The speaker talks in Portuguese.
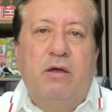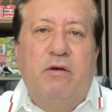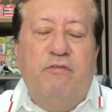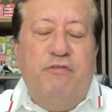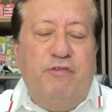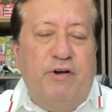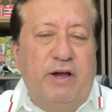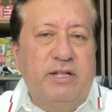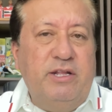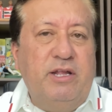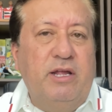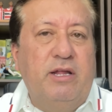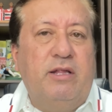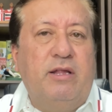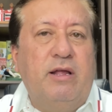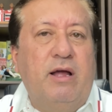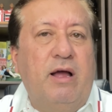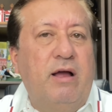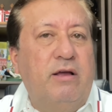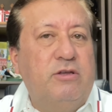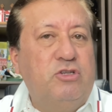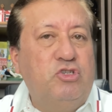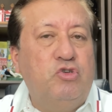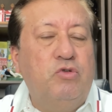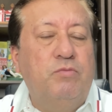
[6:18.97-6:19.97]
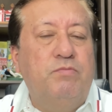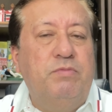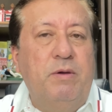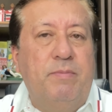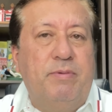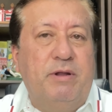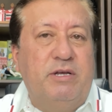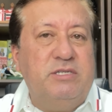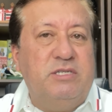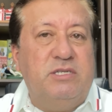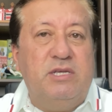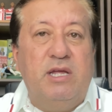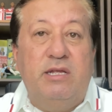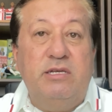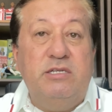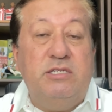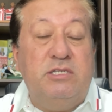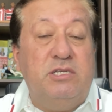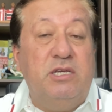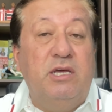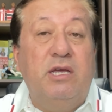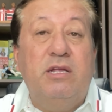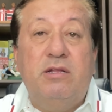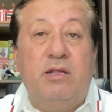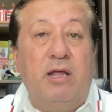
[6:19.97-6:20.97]
Vai tentar subir para a Série
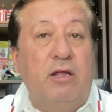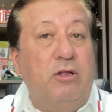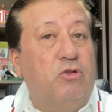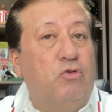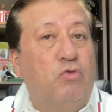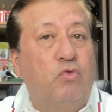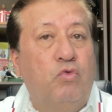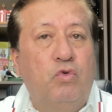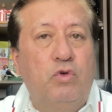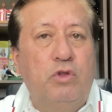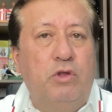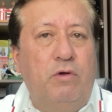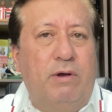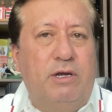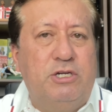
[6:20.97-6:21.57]
C, tem tudo.